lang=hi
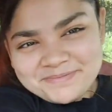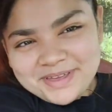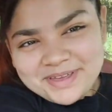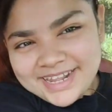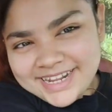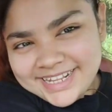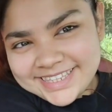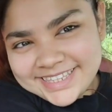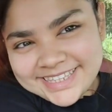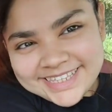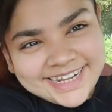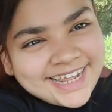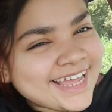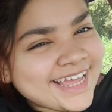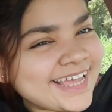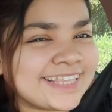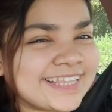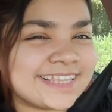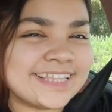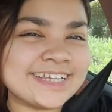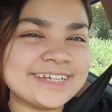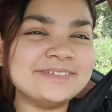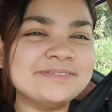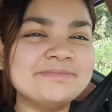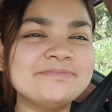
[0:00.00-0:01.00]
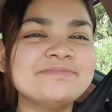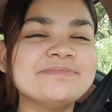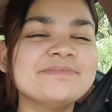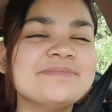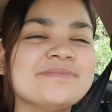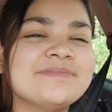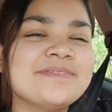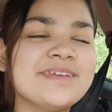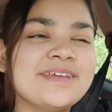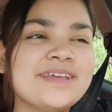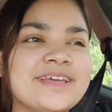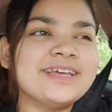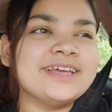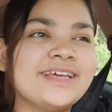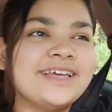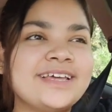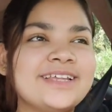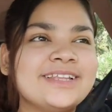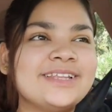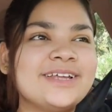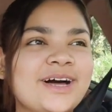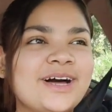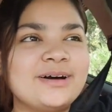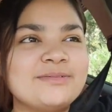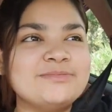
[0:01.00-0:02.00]
मेरी तरह एकदम
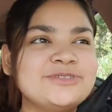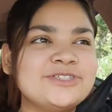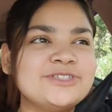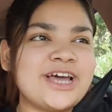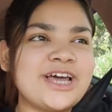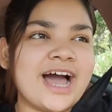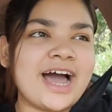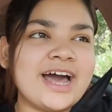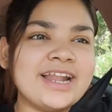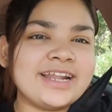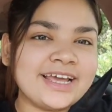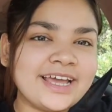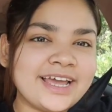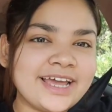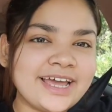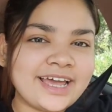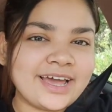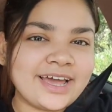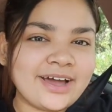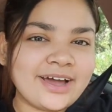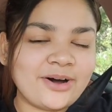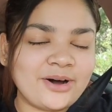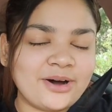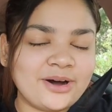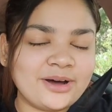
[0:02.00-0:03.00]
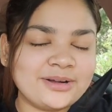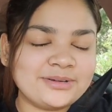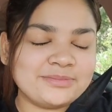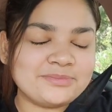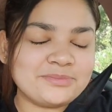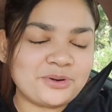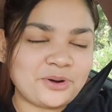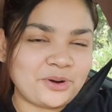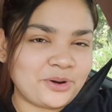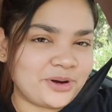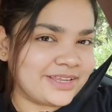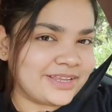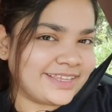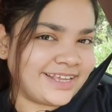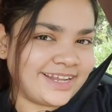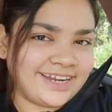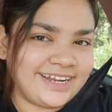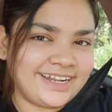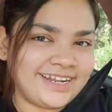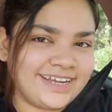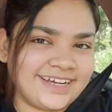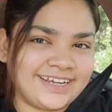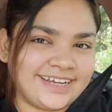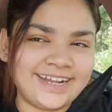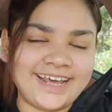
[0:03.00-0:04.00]
तो हम जा रहे हैं और बहुत डर
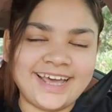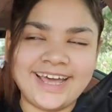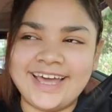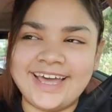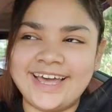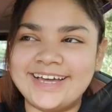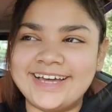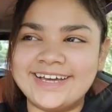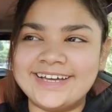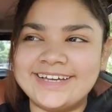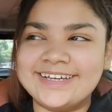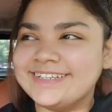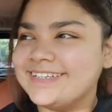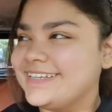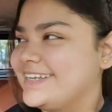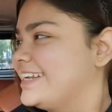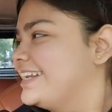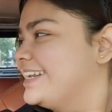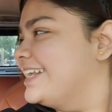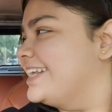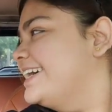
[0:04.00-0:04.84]
लग रहा है